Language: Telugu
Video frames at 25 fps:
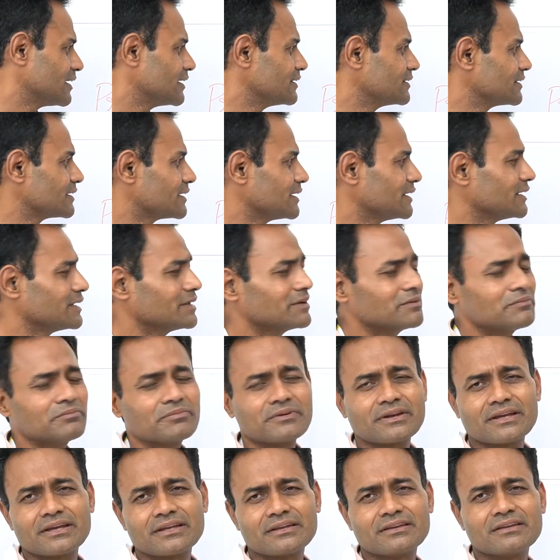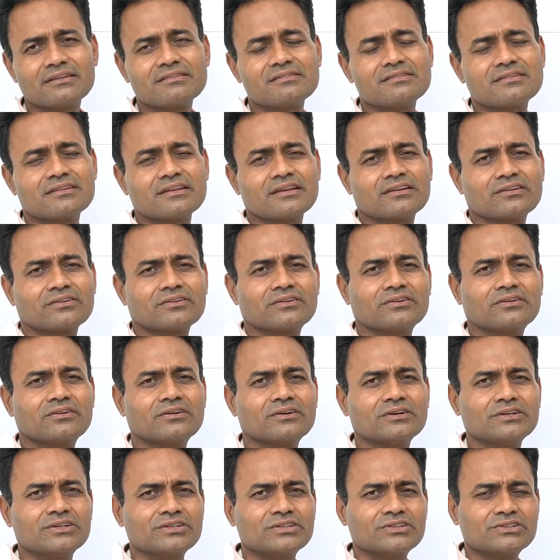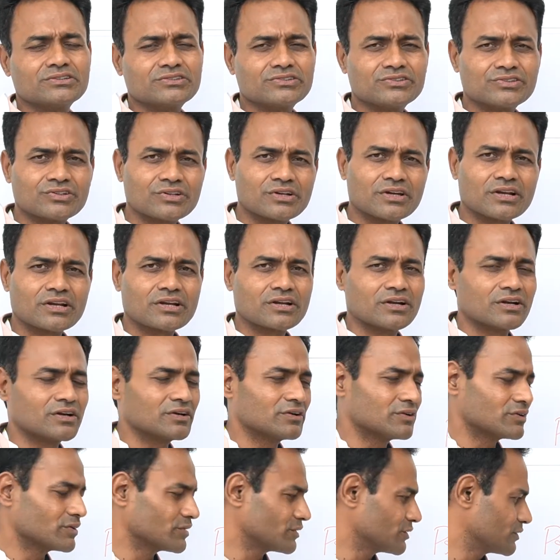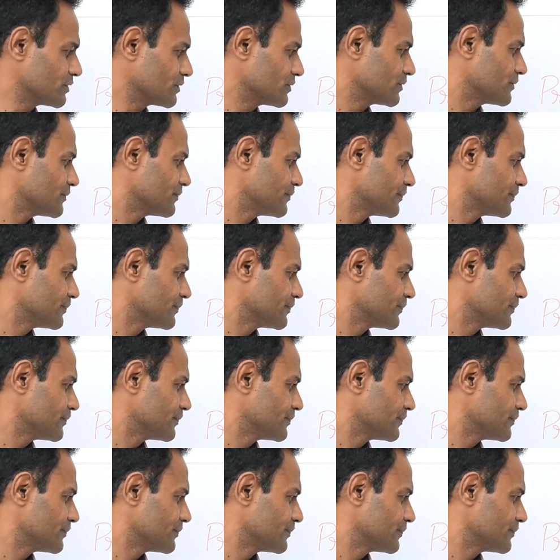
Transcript: అందుకని ప్రెగ్నెన్సీలో షుగర్ కంట్రోల్